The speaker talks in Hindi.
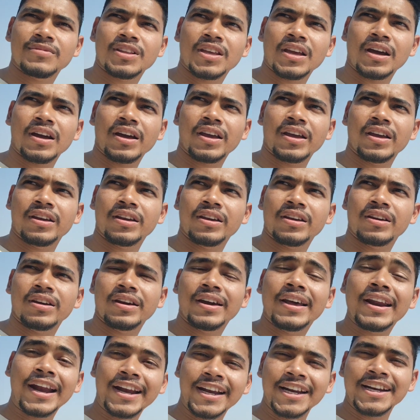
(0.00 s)
क्या कहेंगे
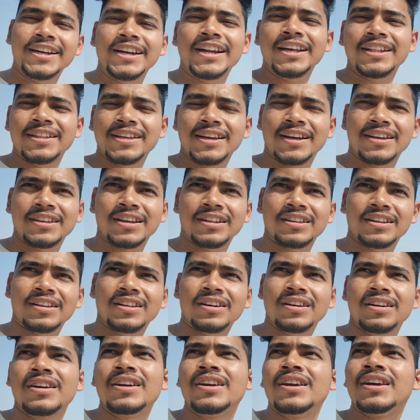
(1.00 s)
क्रेडिट नहीं दिया जाता
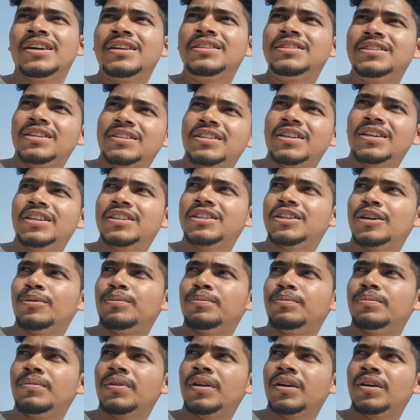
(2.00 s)
था जैसे कि
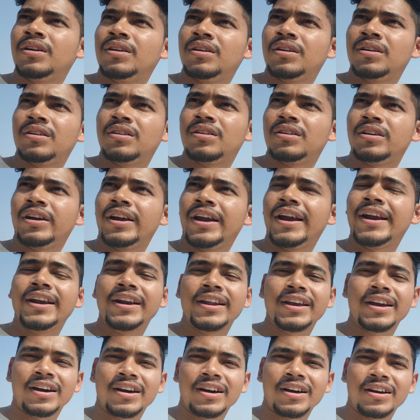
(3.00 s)
जब
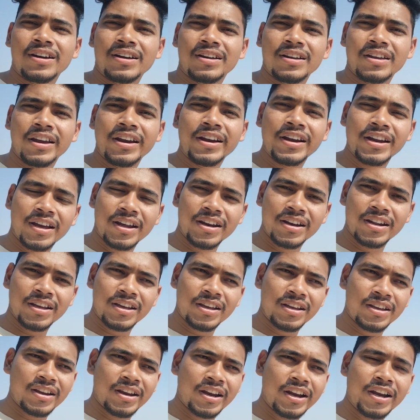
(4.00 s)
इंडिया इंडिया ने
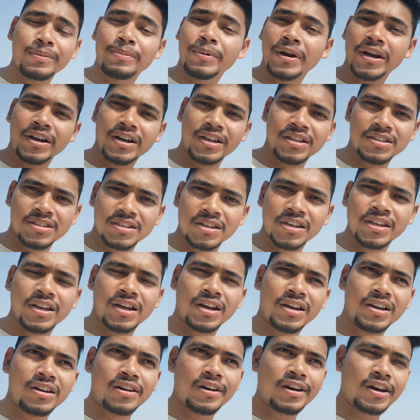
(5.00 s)
इंडिपेंडेंस
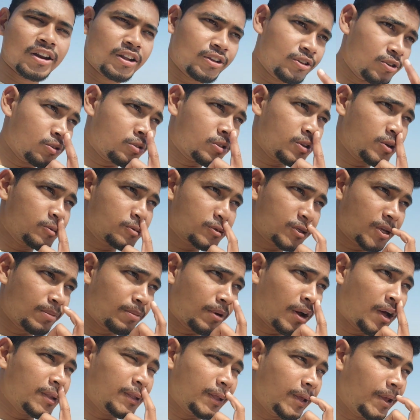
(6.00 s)
लिया अंग्रेज़ों से उसके
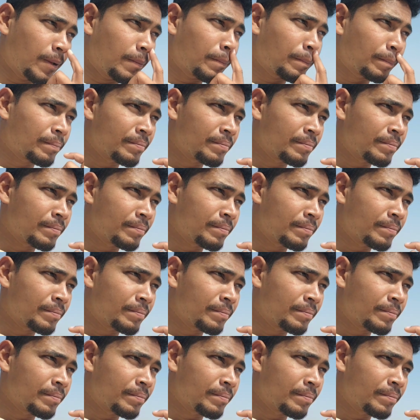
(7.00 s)
बाद ही